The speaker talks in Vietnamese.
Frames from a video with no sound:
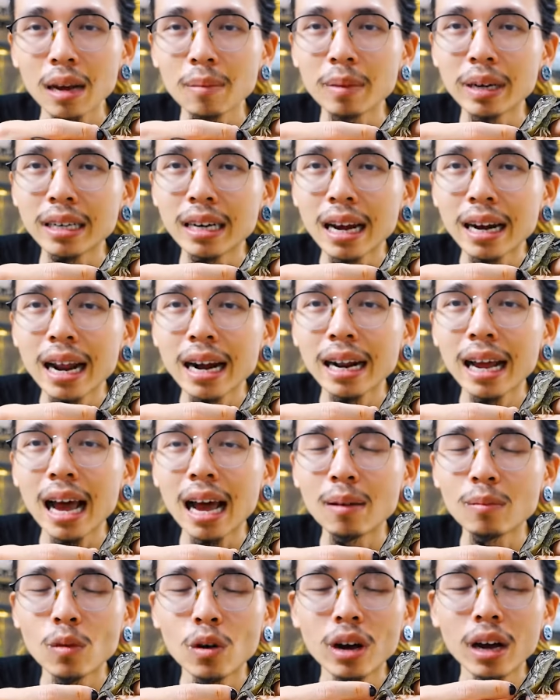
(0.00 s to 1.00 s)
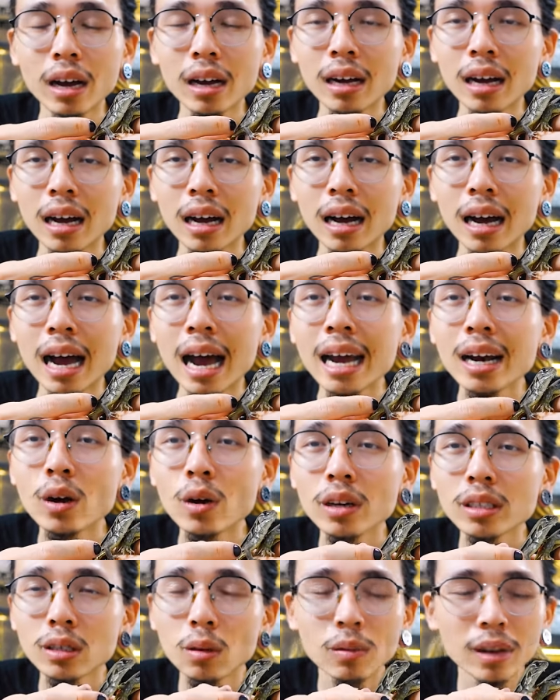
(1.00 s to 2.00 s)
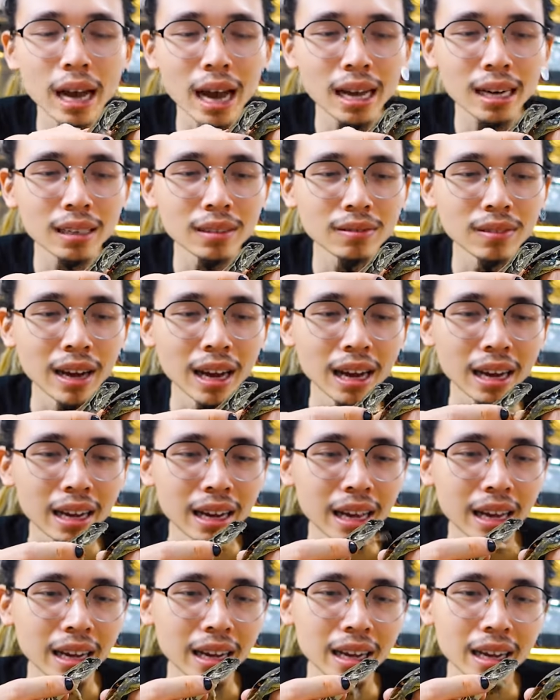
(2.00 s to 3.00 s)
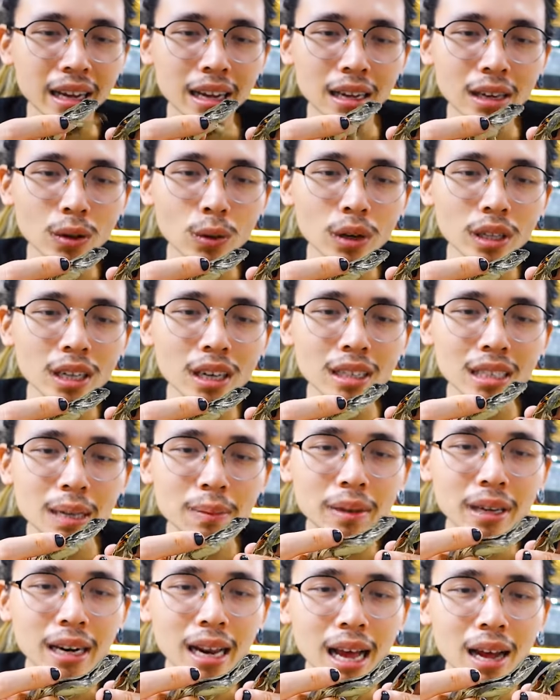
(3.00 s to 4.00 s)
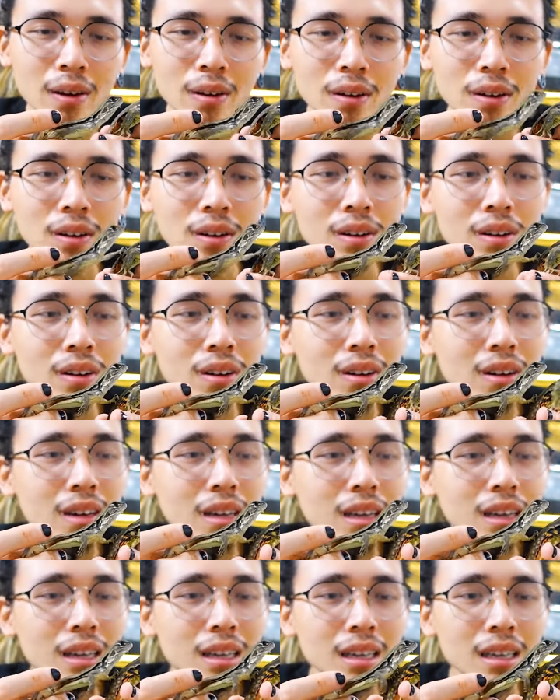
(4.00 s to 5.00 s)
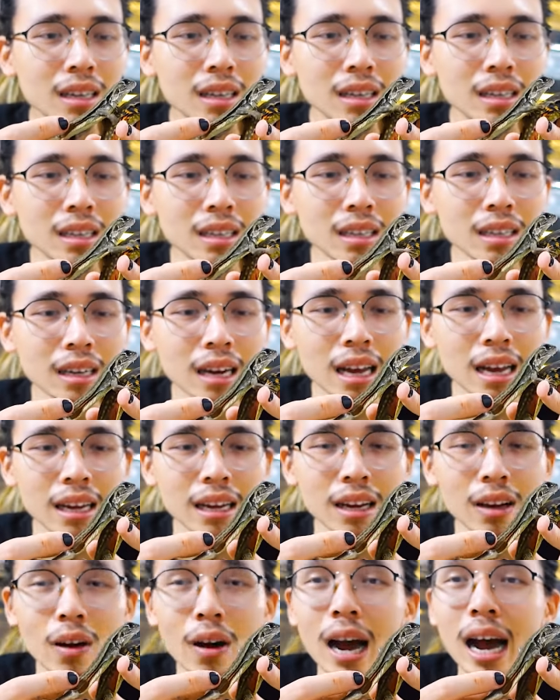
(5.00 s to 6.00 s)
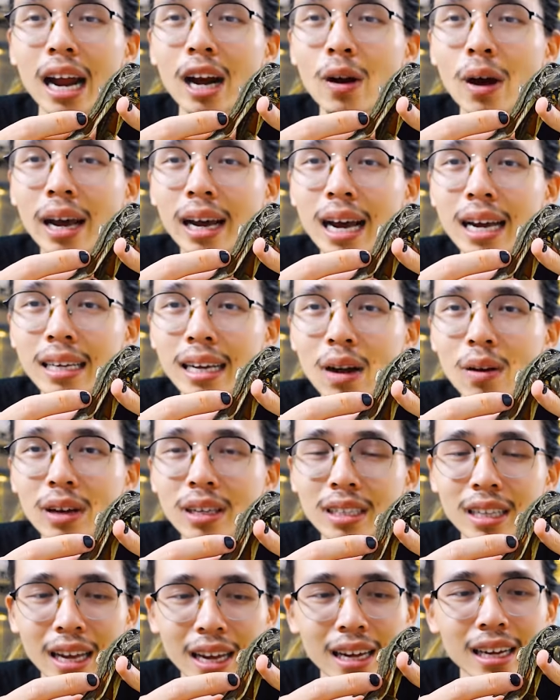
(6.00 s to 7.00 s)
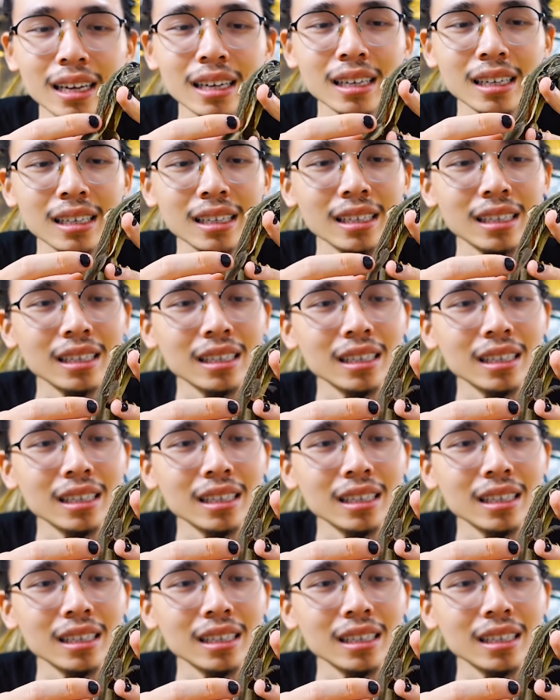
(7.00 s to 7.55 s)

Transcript: Nên là mình đã đặt hàng mua được 2 đôi dông cát về để nuôi thử xem thế nào. Đấy, có 2 loài khác nhau là như thế.